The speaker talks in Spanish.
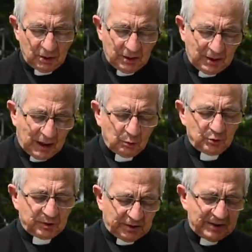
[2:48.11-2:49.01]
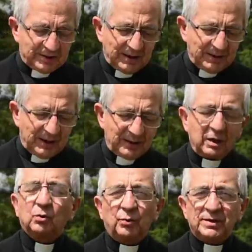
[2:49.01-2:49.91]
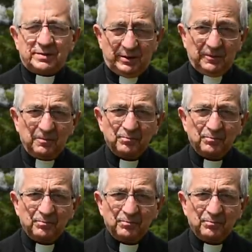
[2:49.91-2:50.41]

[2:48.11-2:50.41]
en la justicia y en el juicio.